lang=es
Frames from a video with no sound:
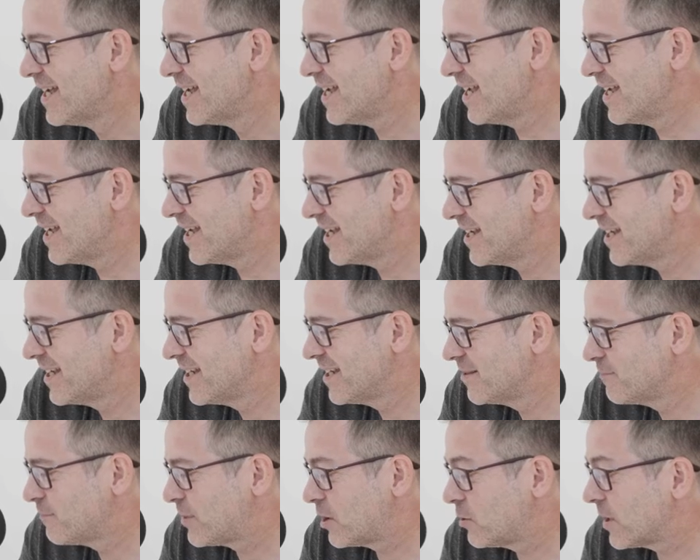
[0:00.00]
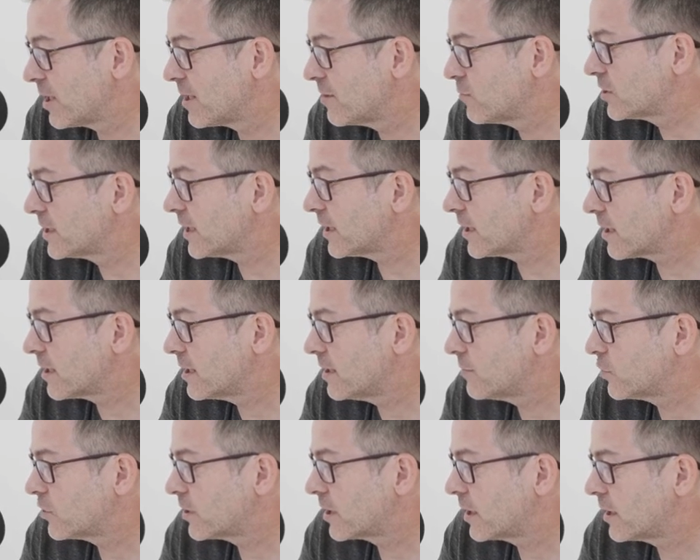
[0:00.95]
pero me hace mucha
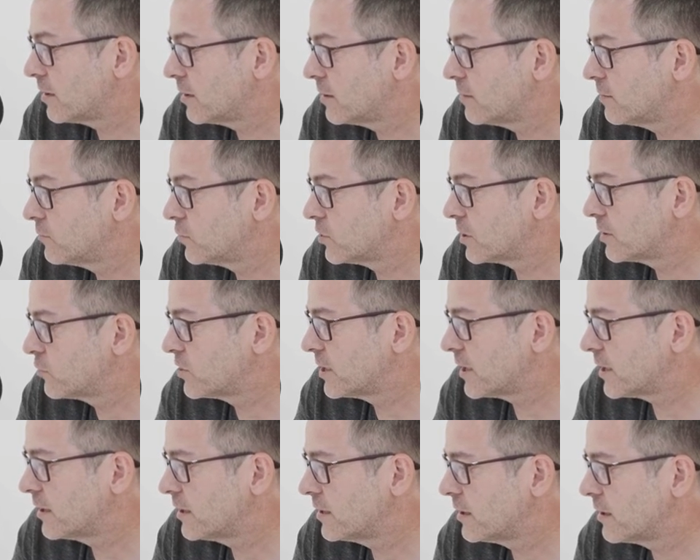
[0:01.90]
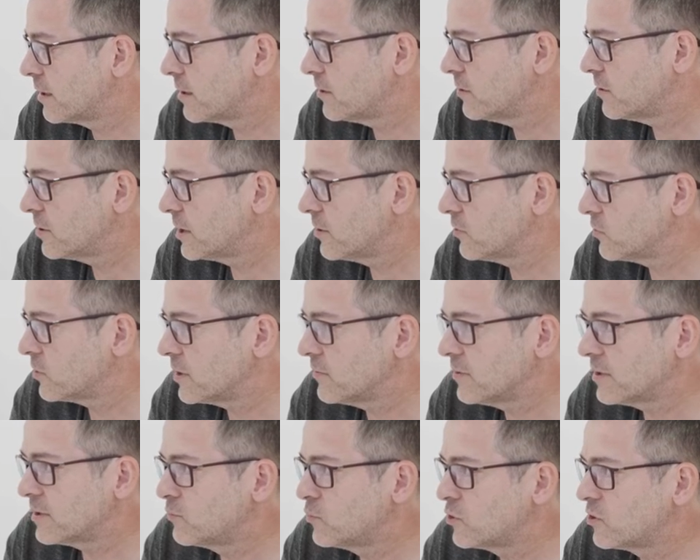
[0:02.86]
gracia porque, porque mucha gente dice, no, es que tú
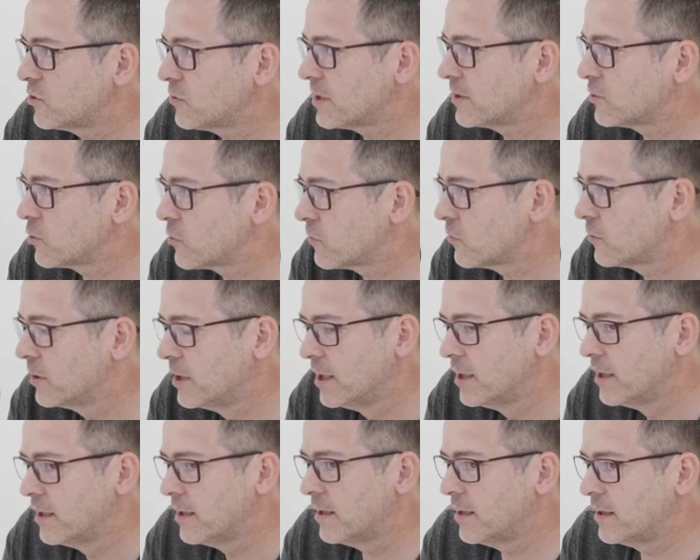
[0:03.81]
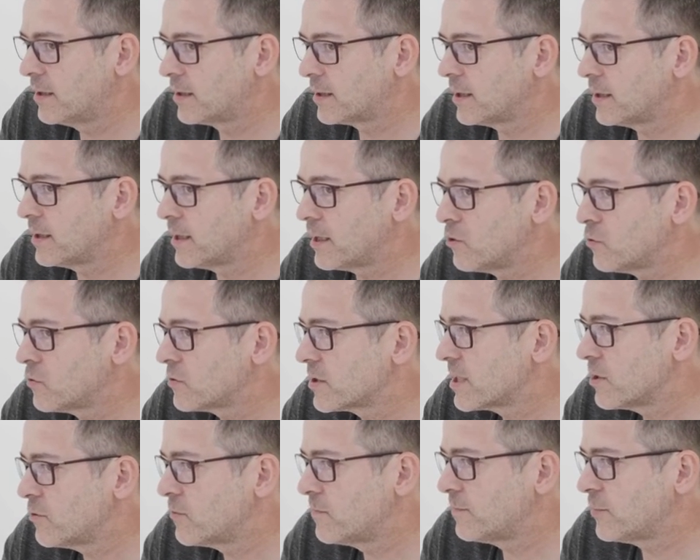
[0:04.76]
sabes mucho de todo. En realidad no,
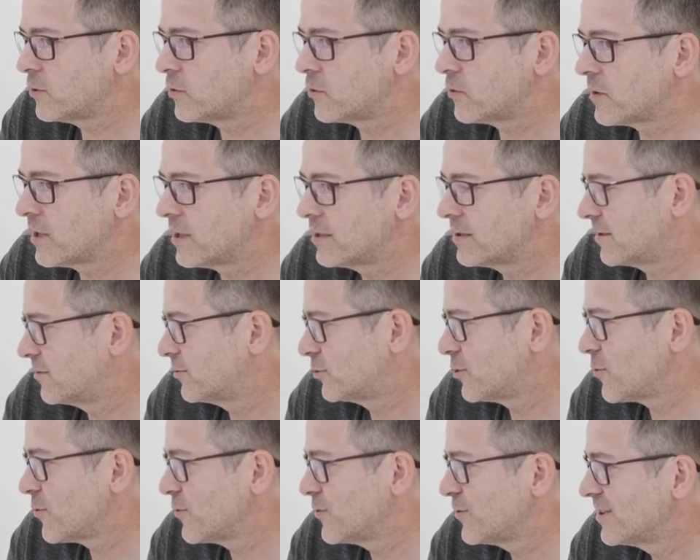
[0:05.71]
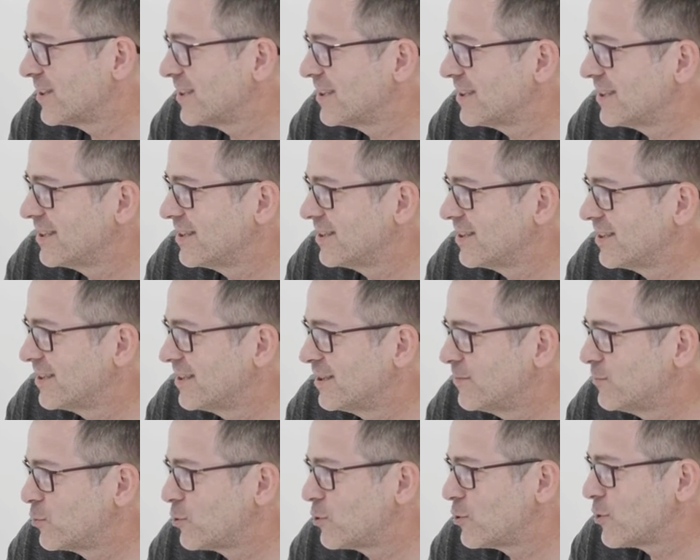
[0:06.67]
sé un poco de todo y,
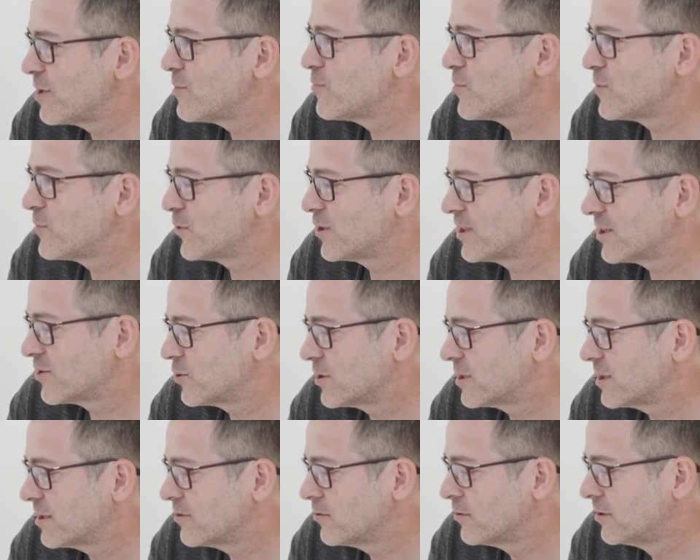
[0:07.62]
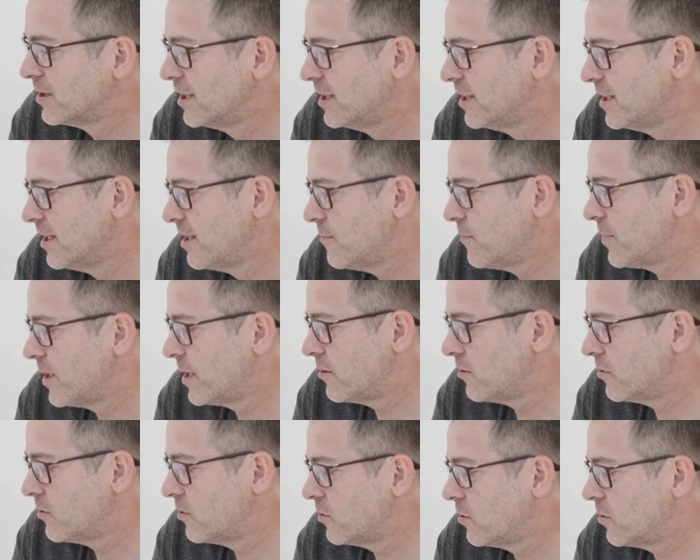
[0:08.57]
y mucho de muy pocas cosas, ¿no? Pero,